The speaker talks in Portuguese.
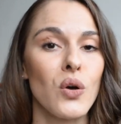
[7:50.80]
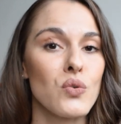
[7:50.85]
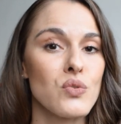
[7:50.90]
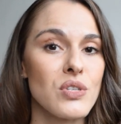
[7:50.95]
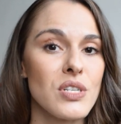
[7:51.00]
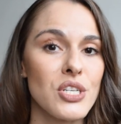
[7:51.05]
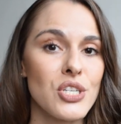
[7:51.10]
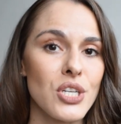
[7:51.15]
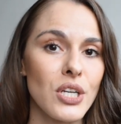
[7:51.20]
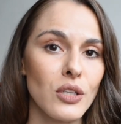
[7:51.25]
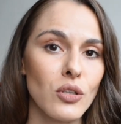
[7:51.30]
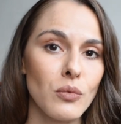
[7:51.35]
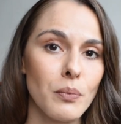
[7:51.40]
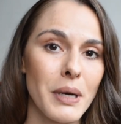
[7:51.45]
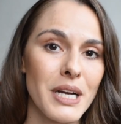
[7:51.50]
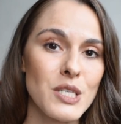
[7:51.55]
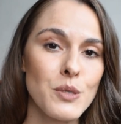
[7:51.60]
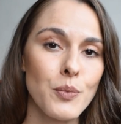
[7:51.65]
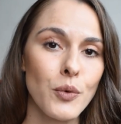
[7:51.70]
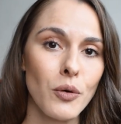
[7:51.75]
os deixando
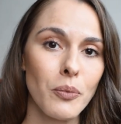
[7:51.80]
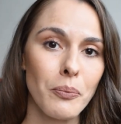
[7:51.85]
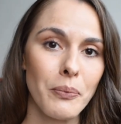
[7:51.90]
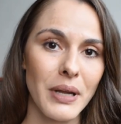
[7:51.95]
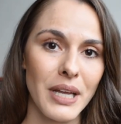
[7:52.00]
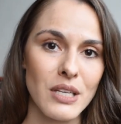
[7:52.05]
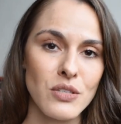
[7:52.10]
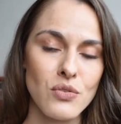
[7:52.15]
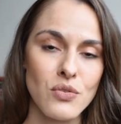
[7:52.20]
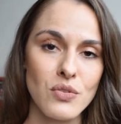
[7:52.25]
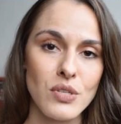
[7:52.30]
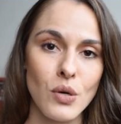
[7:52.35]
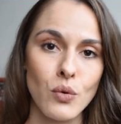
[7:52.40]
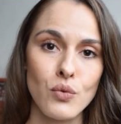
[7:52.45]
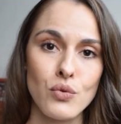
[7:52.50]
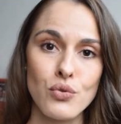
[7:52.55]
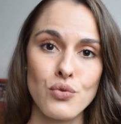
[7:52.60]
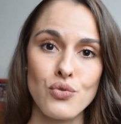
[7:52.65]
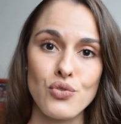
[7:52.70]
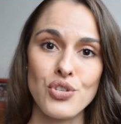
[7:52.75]
mais propensos ao
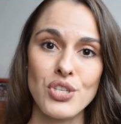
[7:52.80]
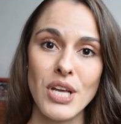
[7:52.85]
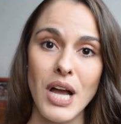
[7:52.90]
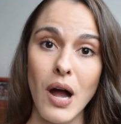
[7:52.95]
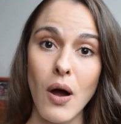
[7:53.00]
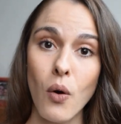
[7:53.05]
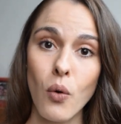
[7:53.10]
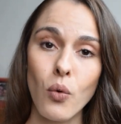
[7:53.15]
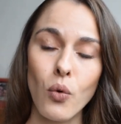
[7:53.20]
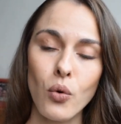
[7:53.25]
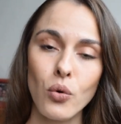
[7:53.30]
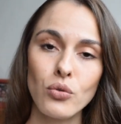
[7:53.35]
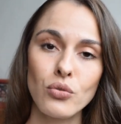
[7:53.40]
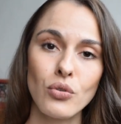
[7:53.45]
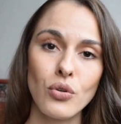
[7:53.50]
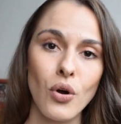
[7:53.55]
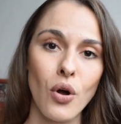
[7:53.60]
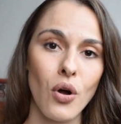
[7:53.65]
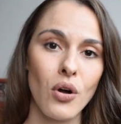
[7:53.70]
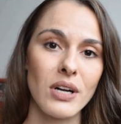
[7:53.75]
uso de álcool,
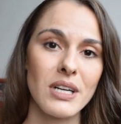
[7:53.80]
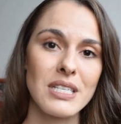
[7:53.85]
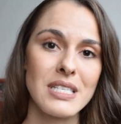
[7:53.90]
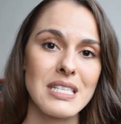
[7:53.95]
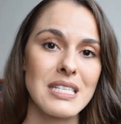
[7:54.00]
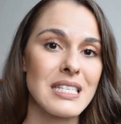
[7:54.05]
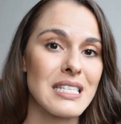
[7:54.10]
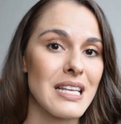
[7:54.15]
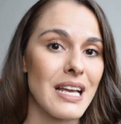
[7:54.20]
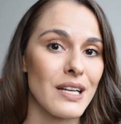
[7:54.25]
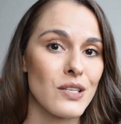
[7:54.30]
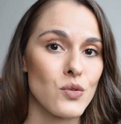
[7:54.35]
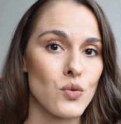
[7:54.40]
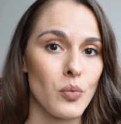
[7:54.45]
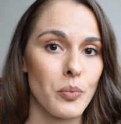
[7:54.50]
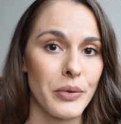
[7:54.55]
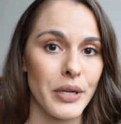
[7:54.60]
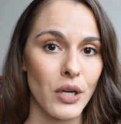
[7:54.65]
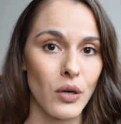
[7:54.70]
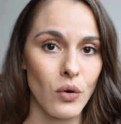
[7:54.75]
drogas e
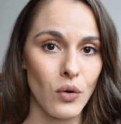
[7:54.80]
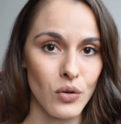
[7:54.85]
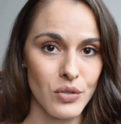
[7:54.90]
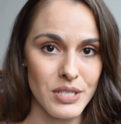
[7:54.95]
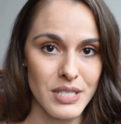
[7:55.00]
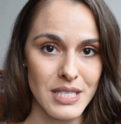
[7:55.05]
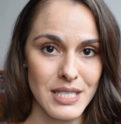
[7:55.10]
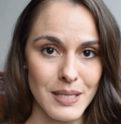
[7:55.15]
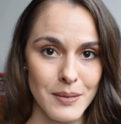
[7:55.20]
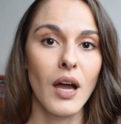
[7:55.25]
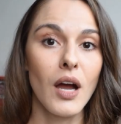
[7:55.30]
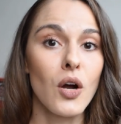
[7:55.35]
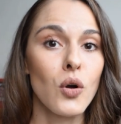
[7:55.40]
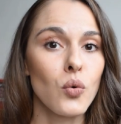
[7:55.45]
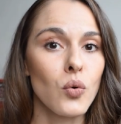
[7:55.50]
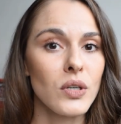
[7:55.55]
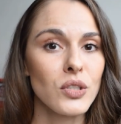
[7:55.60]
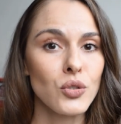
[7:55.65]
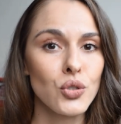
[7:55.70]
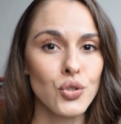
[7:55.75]
sexo precoce.
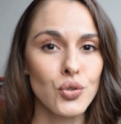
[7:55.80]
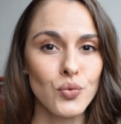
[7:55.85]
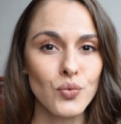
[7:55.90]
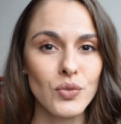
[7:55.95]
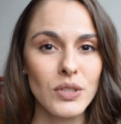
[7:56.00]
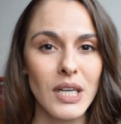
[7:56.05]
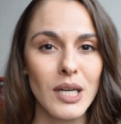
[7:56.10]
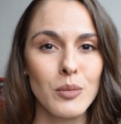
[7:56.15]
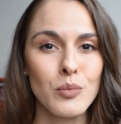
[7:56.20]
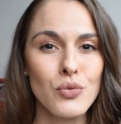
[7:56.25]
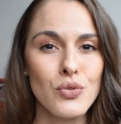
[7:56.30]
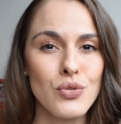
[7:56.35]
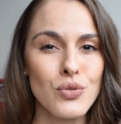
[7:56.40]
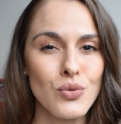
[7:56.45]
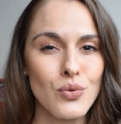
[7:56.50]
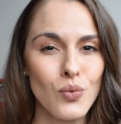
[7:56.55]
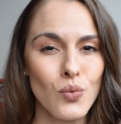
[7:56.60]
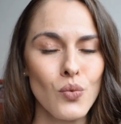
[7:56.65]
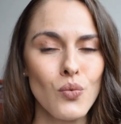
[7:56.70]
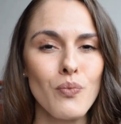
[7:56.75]
Quando
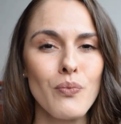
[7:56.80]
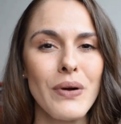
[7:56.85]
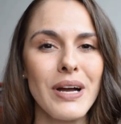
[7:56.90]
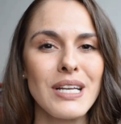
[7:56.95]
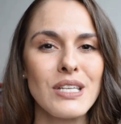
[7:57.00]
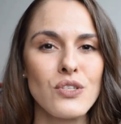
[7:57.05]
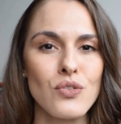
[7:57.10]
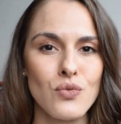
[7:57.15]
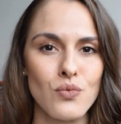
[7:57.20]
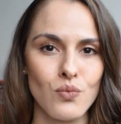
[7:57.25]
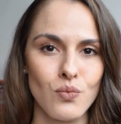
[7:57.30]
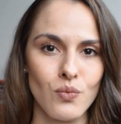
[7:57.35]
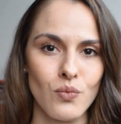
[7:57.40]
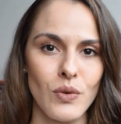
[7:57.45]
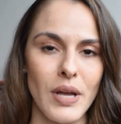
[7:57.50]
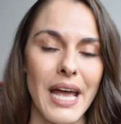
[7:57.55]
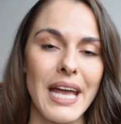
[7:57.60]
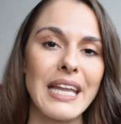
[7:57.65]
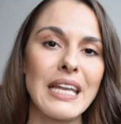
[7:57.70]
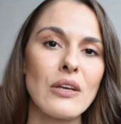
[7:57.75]
juntamos um mais um,
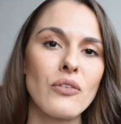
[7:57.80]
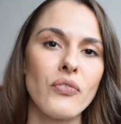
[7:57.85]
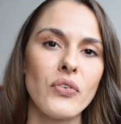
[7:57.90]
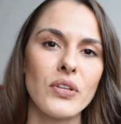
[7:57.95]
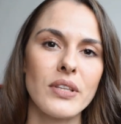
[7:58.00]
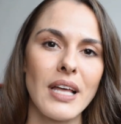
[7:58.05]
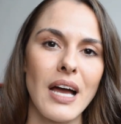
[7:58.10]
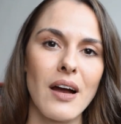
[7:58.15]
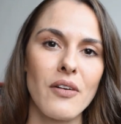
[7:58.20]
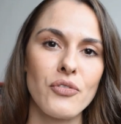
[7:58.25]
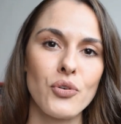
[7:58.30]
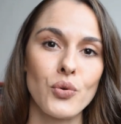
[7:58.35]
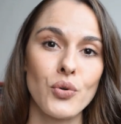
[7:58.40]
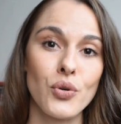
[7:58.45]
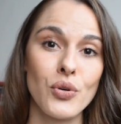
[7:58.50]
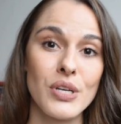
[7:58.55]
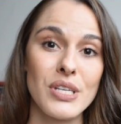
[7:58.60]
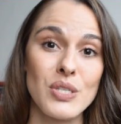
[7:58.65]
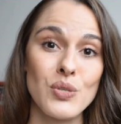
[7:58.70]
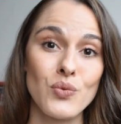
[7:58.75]
é inevitável
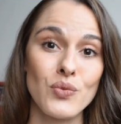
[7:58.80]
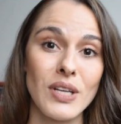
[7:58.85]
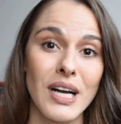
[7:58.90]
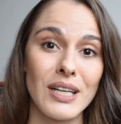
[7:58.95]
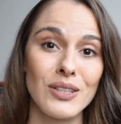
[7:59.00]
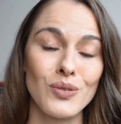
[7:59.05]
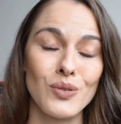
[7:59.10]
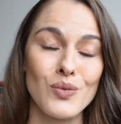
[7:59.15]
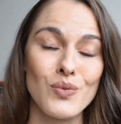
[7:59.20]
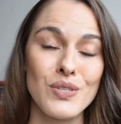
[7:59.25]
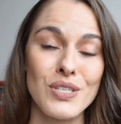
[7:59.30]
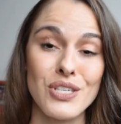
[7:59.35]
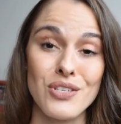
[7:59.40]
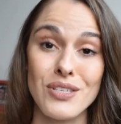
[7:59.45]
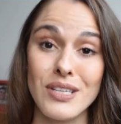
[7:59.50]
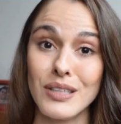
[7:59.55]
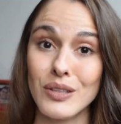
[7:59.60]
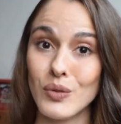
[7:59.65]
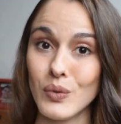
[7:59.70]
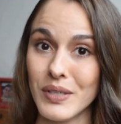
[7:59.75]
que o resultado não
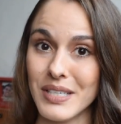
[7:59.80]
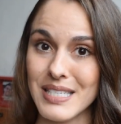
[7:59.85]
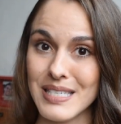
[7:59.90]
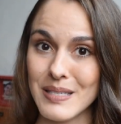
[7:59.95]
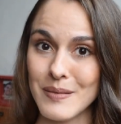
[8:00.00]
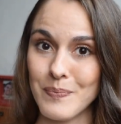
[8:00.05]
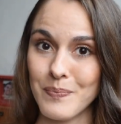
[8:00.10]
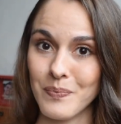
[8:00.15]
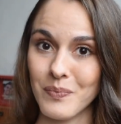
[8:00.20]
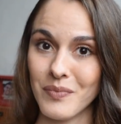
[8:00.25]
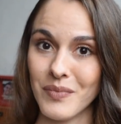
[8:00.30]
seja dois.